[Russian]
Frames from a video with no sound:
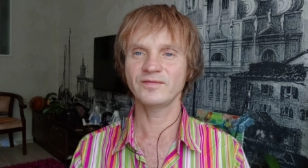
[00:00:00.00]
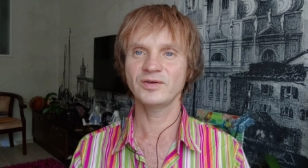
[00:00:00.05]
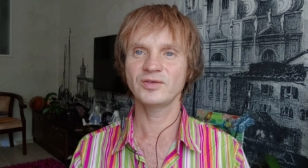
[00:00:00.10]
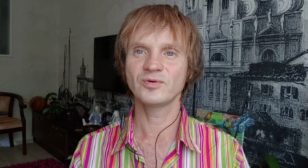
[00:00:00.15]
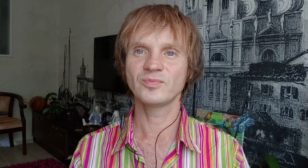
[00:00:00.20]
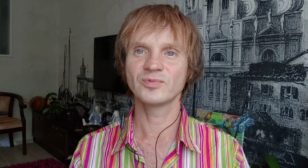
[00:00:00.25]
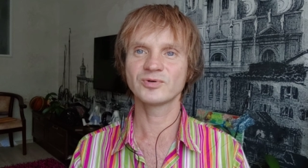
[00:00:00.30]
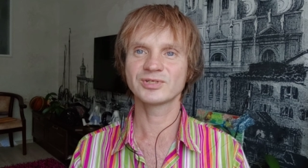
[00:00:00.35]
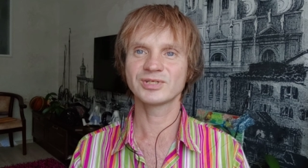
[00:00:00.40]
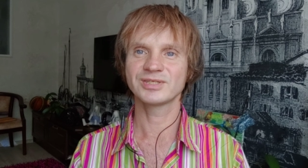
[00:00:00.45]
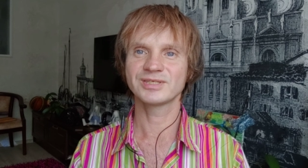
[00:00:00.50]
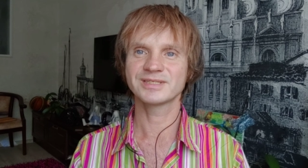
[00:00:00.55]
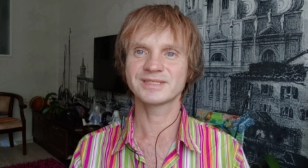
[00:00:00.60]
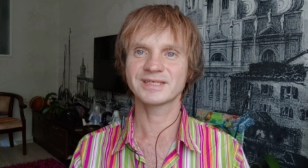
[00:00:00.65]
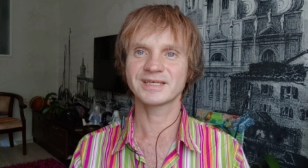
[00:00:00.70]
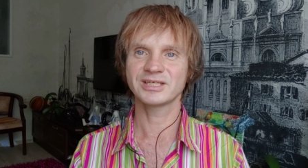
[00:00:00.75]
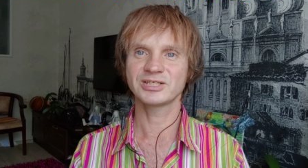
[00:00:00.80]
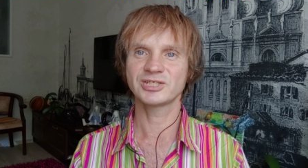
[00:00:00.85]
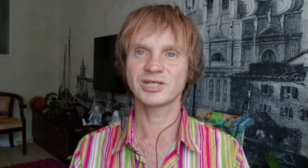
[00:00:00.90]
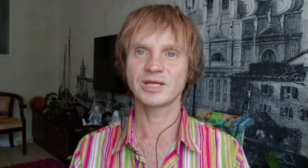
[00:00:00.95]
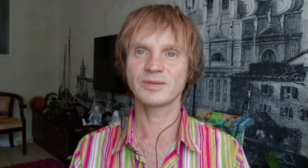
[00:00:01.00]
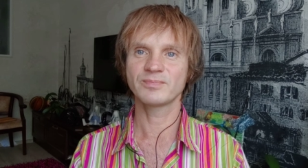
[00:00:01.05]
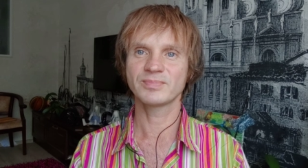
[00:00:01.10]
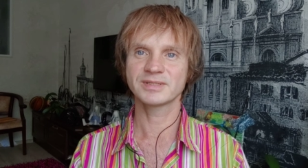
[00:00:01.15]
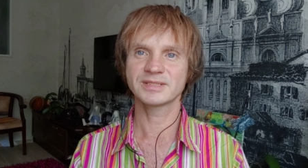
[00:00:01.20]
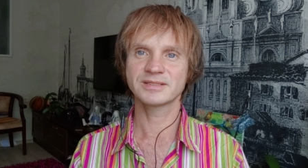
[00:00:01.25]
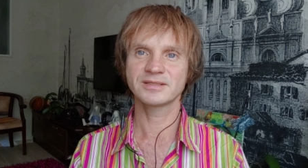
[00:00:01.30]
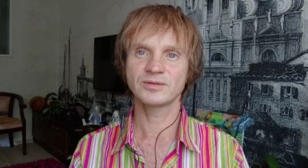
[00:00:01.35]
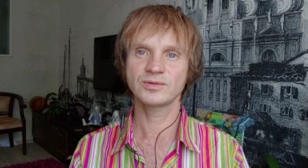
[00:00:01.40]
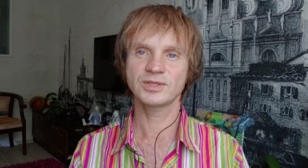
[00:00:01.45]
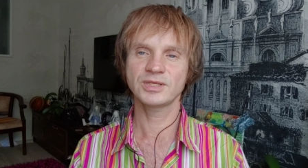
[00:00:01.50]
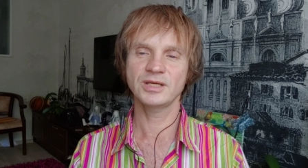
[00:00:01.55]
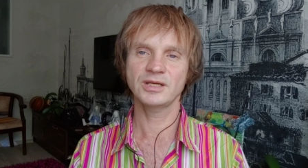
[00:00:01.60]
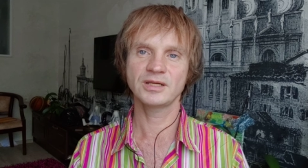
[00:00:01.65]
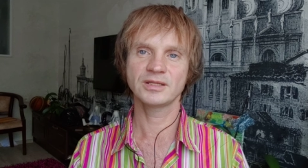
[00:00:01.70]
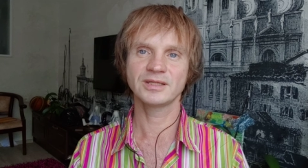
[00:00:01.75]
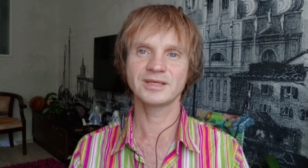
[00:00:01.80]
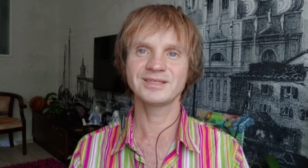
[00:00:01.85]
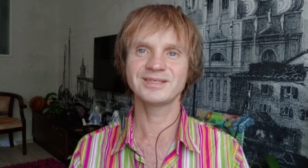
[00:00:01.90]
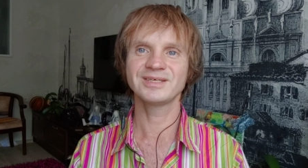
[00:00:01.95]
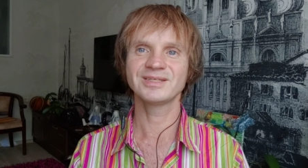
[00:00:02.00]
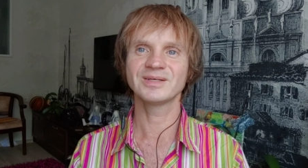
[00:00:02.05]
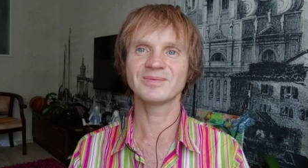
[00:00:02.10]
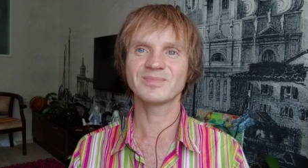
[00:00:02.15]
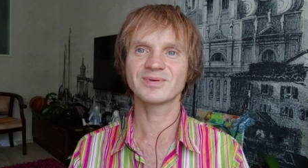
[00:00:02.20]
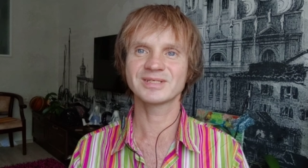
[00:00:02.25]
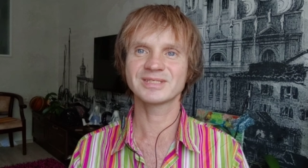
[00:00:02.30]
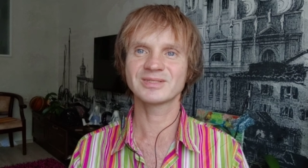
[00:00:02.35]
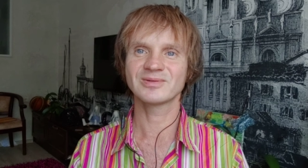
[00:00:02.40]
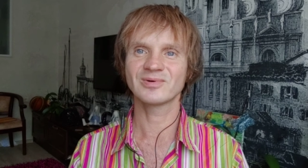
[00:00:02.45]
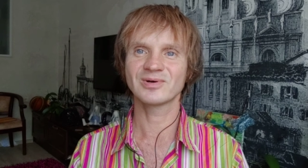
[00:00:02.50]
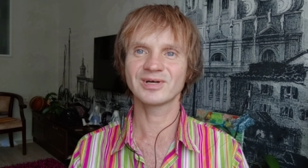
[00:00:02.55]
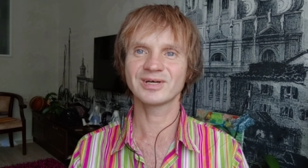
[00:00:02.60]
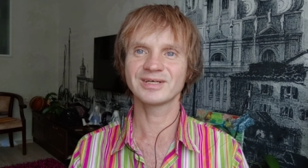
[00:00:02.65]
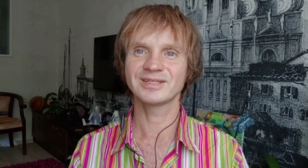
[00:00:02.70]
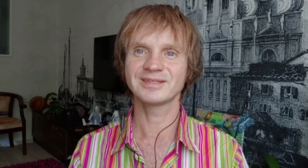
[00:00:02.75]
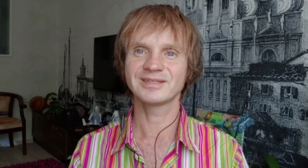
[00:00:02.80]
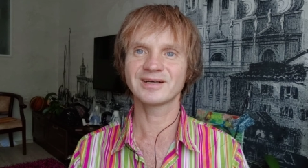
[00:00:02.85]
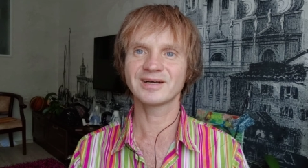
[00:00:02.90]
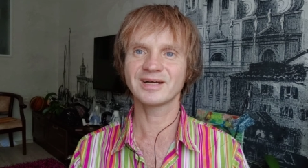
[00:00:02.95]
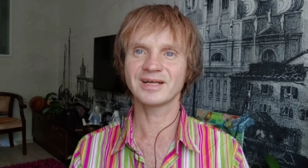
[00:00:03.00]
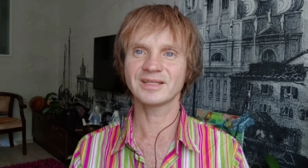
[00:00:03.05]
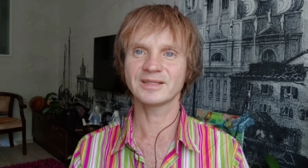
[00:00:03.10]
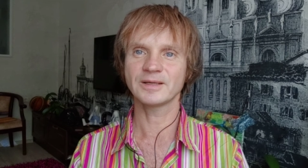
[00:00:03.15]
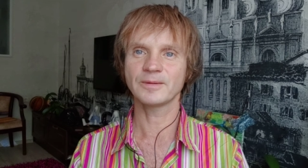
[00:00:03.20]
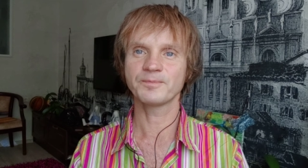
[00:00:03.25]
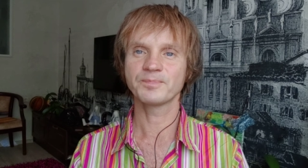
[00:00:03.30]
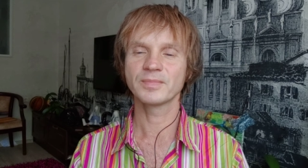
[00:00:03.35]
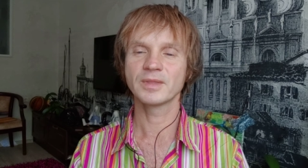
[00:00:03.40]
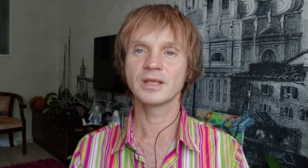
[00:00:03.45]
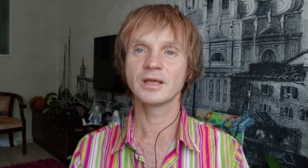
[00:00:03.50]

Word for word: Вы ее можете скачать по ссылке или найти на просторах интернета.